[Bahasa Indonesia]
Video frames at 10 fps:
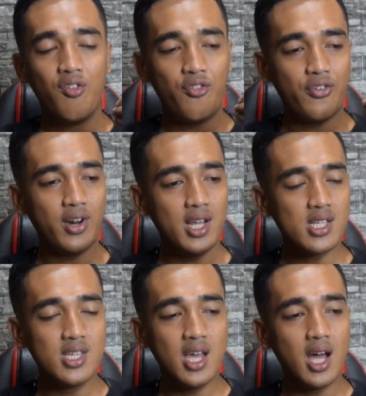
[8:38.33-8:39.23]

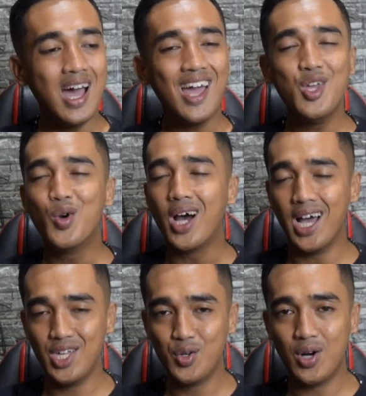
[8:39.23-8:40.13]
freshnya
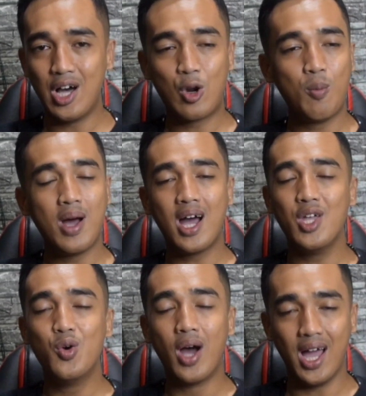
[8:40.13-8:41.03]
kayu-kayu aroma
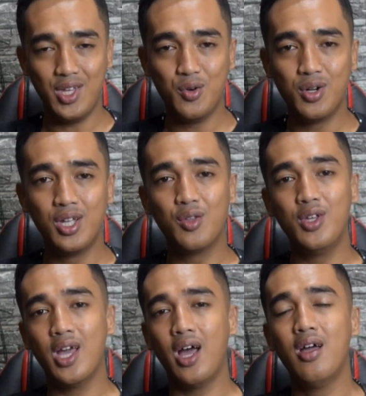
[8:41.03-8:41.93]
kayu-kayu gitu
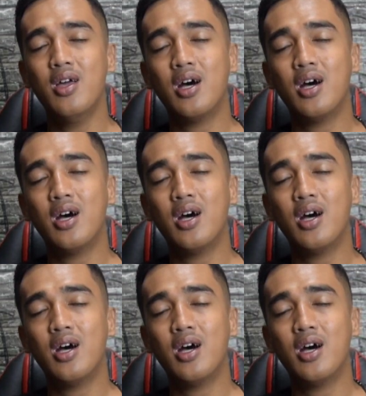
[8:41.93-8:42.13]
ya